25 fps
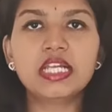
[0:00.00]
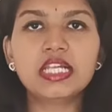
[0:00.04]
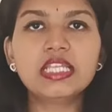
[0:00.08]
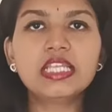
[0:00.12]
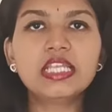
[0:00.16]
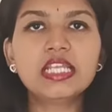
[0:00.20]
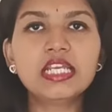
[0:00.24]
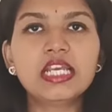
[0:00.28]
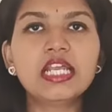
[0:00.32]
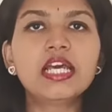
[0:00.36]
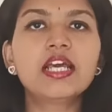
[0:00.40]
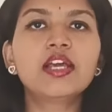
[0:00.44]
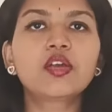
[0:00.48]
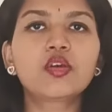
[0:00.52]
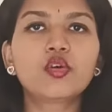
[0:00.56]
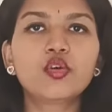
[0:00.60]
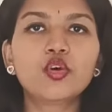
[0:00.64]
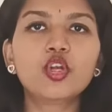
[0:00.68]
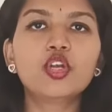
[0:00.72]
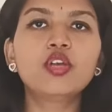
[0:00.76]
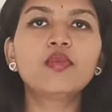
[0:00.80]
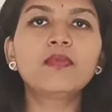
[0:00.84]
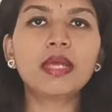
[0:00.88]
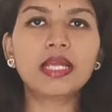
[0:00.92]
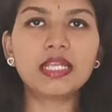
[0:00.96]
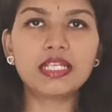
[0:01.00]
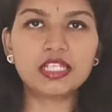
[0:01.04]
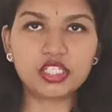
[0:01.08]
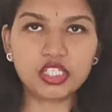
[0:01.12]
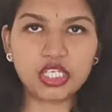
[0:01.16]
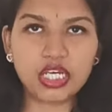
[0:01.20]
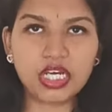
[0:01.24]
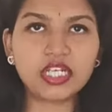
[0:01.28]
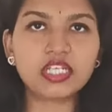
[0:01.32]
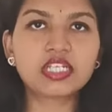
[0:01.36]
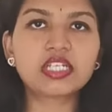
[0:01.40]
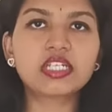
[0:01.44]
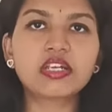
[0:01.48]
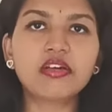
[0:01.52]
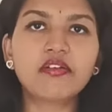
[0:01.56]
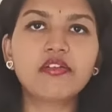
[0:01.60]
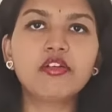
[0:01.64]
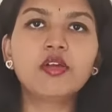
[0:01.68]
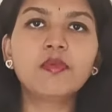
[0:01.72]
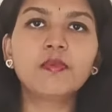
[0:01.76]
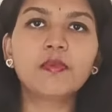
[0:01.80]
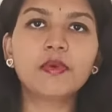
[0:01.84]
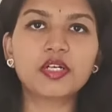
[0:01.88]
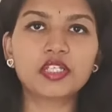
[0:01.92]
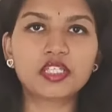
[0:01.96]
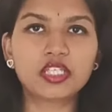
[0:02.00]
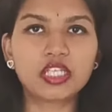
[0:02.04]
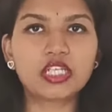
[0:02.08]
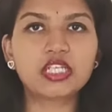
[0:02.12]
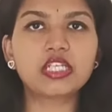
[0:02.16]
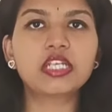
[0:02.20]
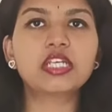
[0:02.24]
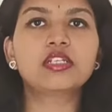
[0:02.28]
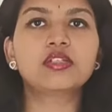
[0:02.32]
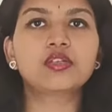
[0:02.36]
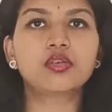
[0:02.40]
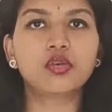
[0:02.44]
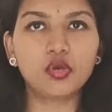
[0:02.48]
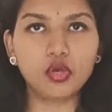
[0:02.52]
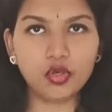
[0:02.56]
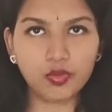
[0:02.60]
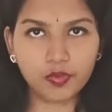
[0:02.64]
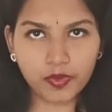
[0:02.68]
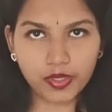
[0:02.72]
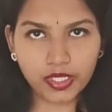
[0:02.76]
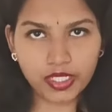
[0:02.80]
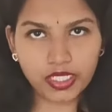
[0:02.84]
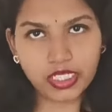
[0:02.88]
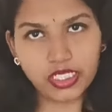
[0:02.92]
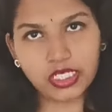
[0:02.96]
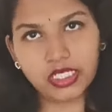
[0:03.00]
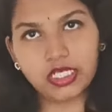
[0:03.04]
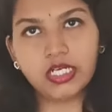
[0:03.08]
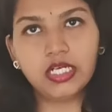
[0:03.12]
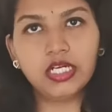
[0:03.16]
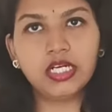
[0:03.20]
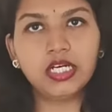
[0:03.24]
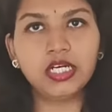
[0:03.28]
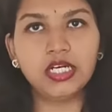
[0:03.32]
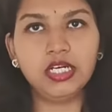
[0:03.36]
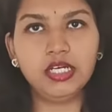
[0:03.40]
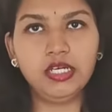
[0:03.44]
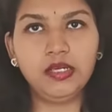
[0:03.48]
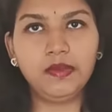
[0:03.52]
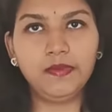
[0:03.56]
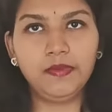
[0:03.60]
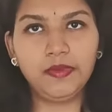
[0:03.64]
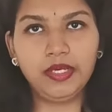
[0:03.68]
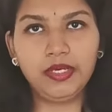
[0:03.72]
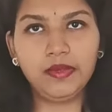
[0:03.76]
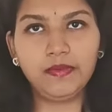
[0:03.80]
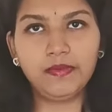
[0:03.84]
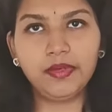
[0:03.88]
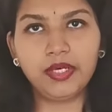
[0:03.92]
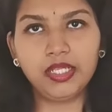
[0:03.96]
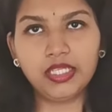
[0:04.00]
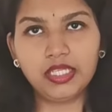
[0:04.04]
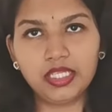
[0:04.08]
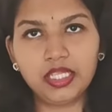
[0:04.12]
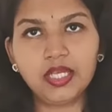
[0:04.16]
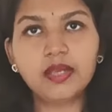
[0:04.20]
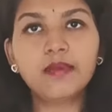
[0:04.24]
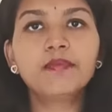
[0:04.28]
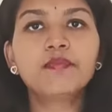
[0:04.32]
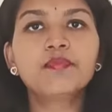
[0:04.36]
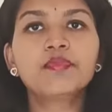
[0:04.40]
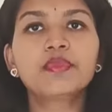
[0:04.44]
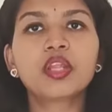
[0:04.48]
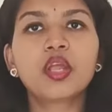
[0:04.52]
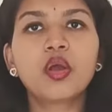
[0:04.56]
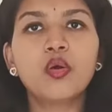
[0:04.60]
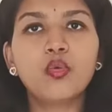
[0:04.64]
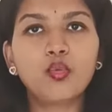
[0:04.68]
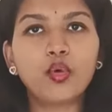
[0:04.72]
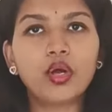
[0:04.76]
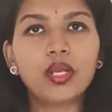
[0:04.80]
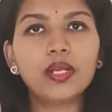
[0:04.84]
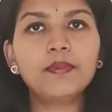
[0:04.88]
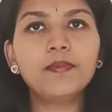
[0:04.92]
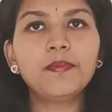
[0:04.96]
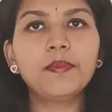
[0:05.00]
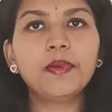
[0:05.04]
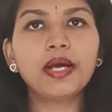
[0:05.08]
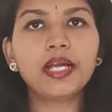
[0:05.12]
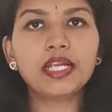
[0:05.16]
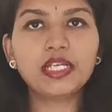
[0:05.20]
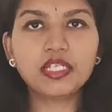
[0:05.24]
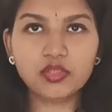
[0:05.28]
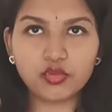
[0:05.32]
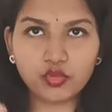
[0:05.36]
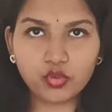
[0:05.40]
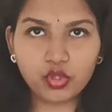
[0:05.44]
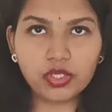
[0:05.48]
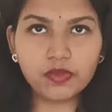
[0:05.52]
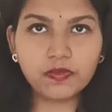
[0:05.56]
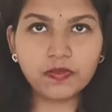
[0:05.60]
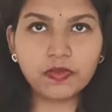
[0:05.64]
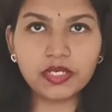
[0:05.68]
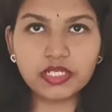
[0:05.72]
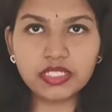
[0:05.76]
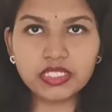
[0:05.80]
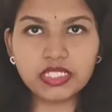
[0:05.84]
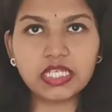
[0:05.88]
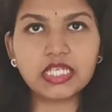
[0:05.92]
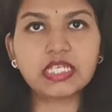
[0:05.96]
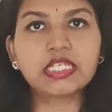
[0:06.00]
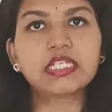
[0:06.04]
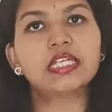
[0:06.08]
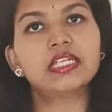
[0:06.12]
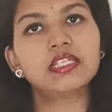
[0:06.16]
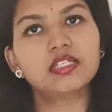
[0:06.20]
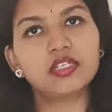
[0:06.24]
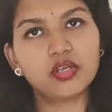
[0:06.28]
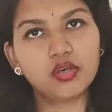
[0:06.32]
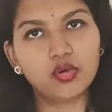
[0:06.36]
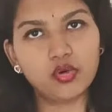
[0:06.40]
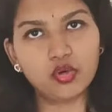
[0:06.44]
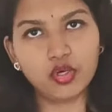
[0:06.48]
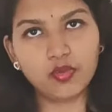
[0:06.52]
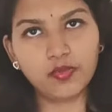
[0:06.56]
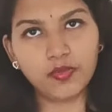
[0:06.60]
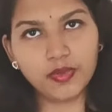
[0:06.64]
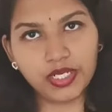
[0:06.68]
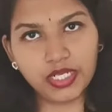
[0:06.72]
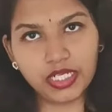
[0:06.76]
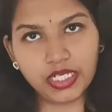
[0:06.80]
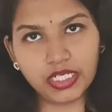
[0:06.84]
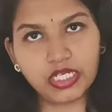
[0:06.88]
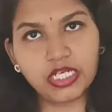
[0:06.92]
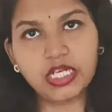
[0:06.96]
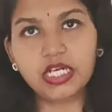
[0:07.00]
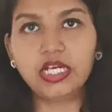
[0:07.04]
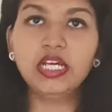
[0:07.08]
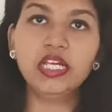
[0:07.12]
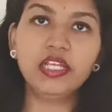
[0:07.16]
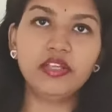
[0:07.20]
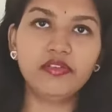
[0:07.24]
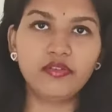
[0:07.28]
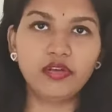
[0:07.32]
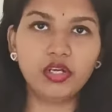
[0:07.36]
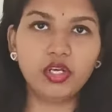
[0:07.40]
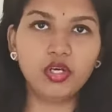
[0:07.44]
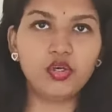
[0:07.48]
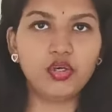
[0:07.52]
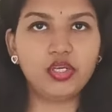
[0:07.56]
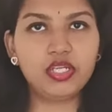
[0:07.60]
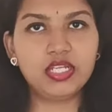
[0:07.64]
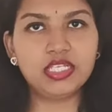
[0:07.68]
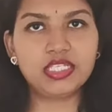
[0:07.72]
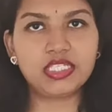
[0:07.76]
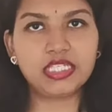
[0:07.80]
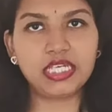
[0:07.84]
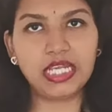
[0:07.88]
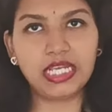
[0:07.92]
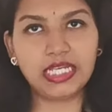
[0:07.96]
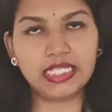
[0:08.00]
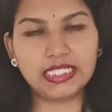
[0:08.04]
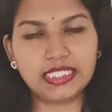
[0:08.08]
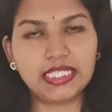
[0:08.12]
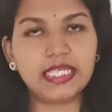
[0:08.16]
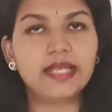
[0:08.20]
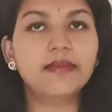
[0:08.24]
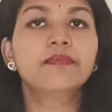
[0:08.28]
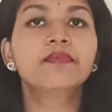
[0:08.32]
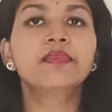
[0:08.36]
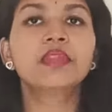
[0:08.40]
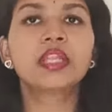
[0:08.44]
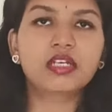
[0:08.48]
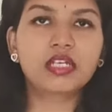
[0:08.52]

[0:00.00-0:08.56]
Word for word: இதில் கோல்ட்மேன் சாக்ஸ் எவ்வளோ பர்சன்டேஜ் ஹோல்ட் பண்ணியிருக்காங்க அப்படின்னு பார்த்தா ஒன் பாயிண்ட் ஒன் பர்சன்டேஜ் ஹோல்ட் பண்ணியிருக்காங்க இவங்களுடைய ஸ்டாக்ஸை